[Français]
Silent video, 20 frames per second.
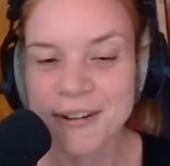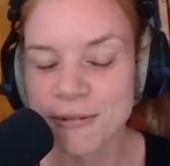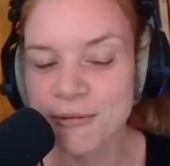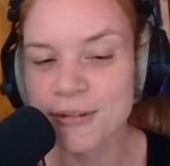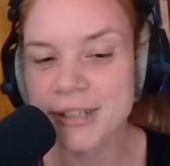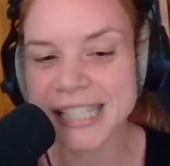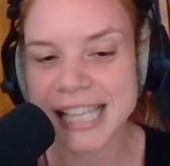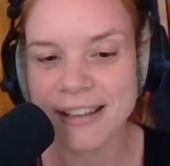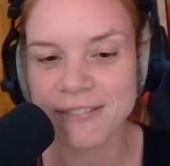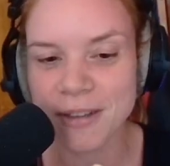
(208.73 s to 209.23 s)

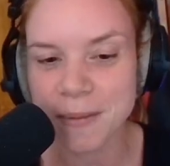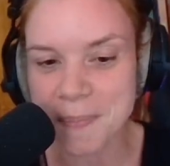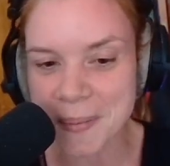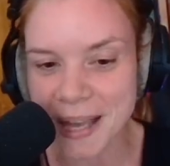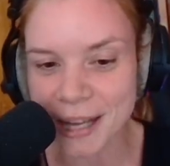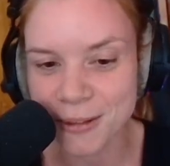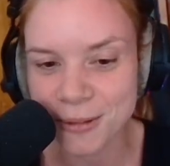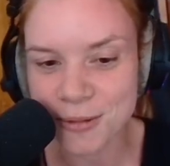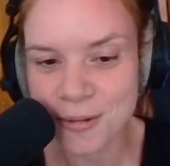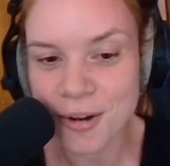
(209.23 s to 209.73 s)
vous avez
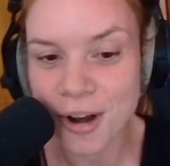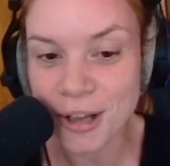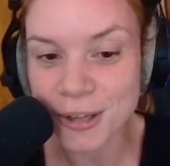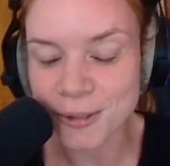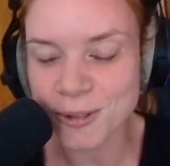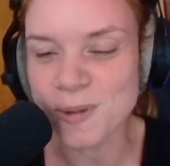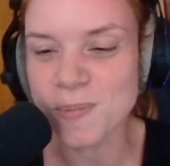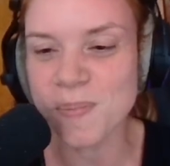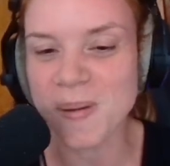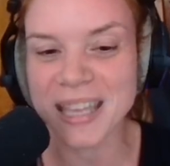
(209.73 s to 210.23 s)
perdu
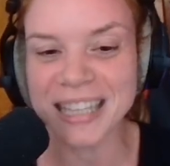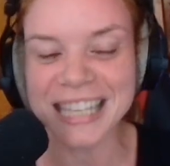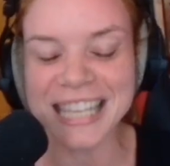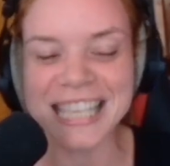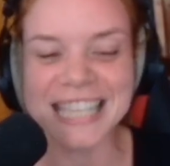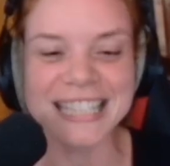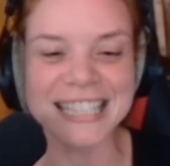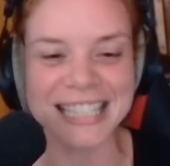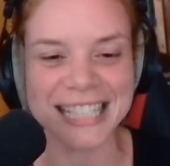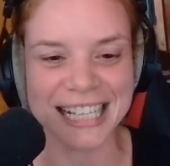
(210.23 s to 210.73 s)
l'os du
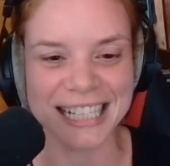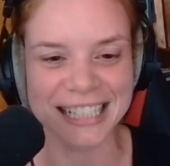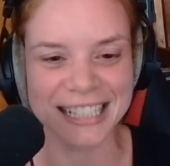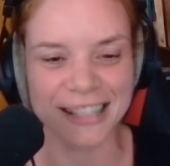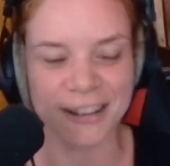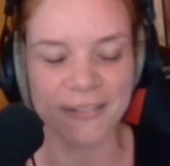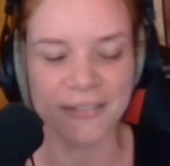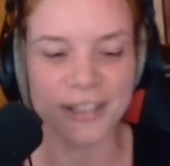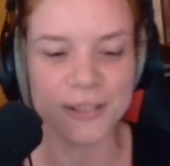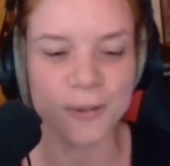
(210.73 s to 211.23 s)
pénis
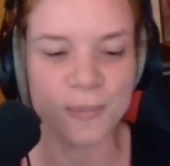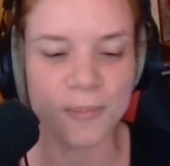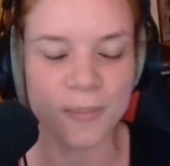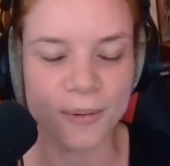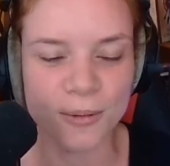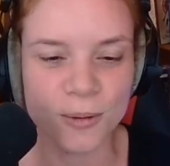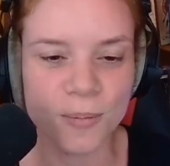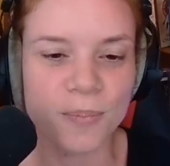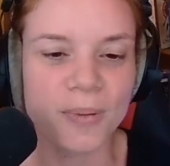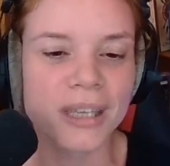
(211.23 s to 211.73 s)
Enfin,
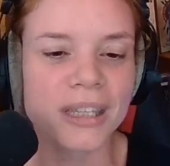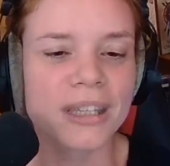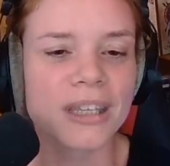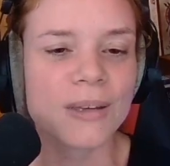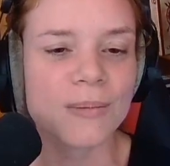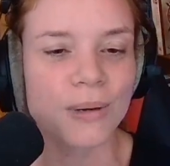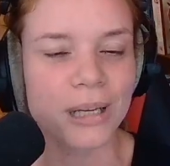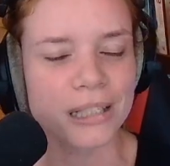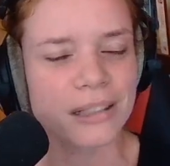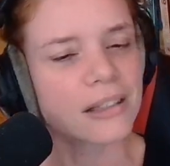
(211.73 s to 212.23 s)
du,
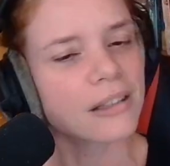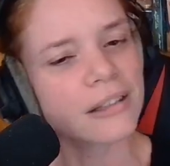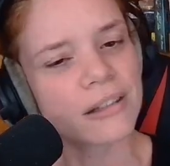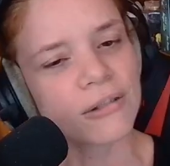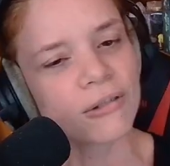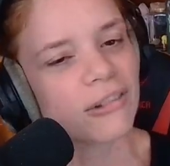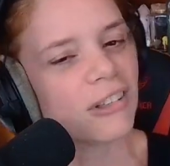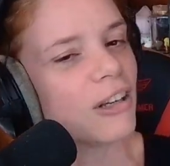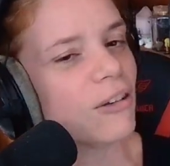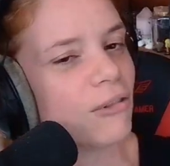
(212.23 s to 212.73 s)
pénis, parce
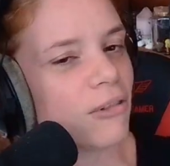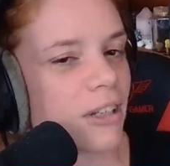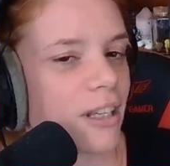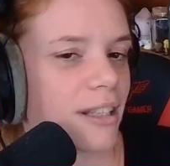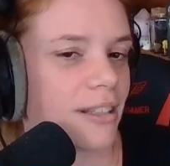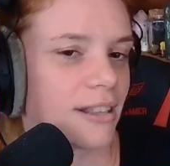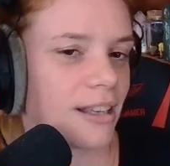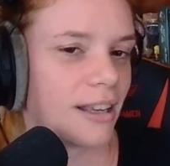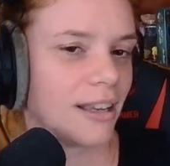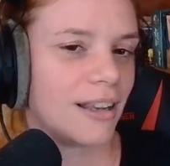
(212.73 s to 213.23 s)
qu'ici on élu
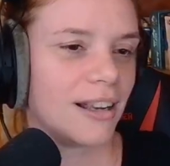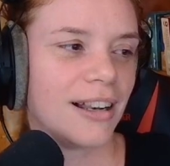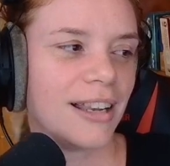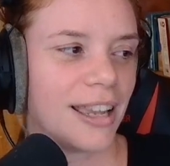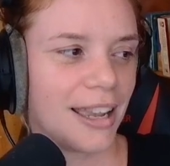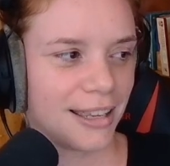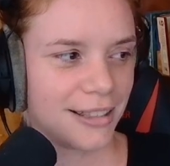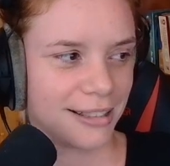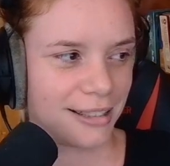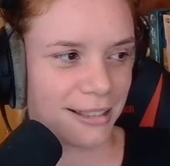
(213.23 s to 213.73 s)
les, les
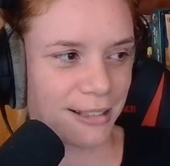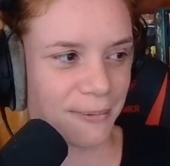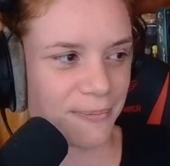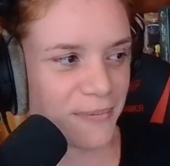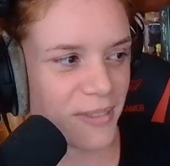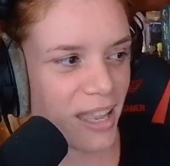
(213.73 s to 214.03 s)
S.